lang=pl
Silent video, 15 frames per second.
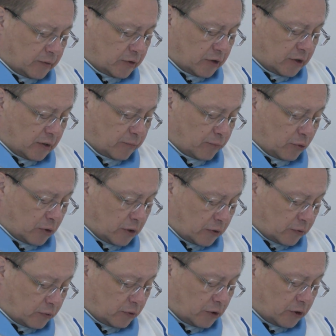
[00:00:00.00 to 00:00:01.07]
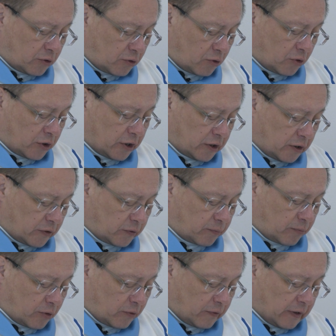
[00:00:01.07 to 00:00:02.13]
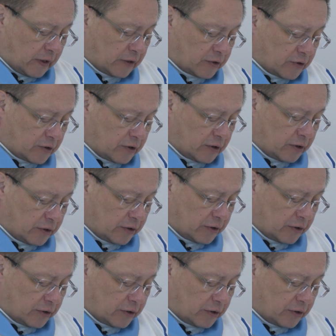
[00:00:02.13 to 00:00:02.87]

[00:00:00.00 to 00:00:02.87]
że nam pokazuje drogę, nas prowadzi,